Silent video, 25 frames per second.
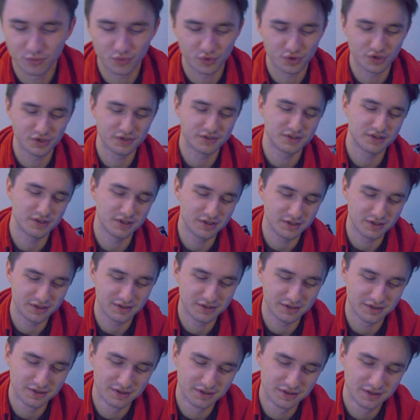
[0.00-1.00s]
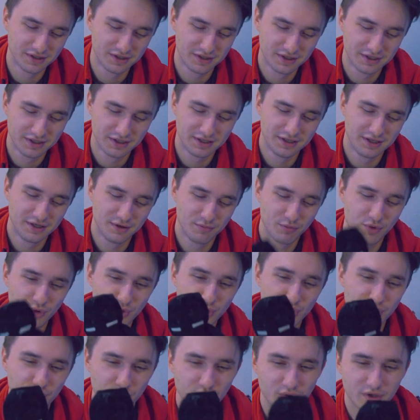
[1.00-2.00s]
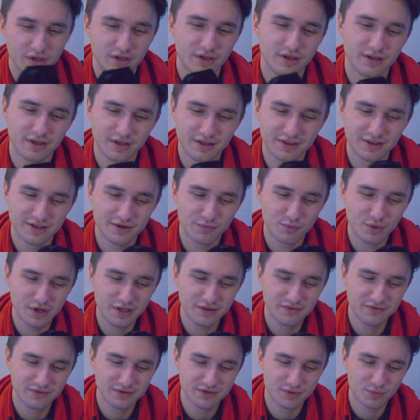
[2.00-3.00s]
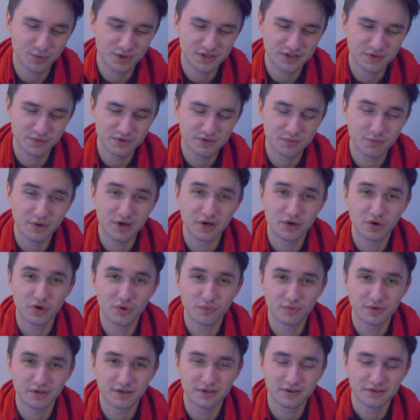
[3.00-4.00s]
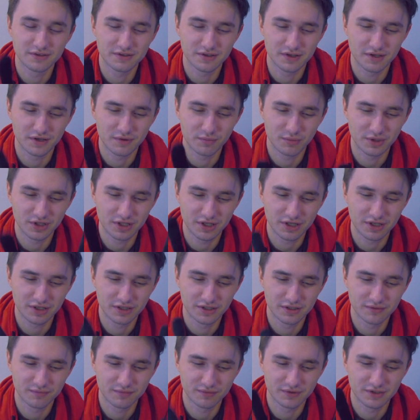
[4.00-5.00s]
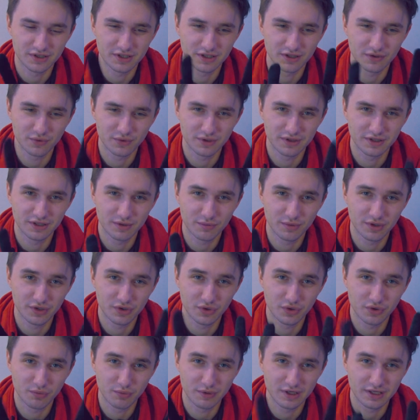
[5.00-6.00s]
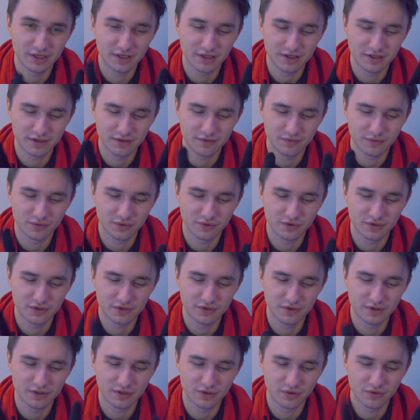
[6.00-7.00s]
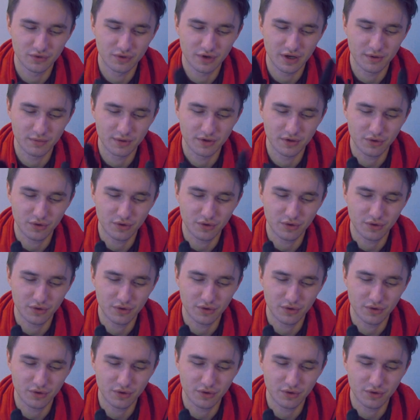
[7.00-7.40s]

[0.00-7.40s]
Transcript: пушистый плюшевый эндермен. Спасибо тебе огромное за подарок, за этого эндермена, он миленький. Он действительно руками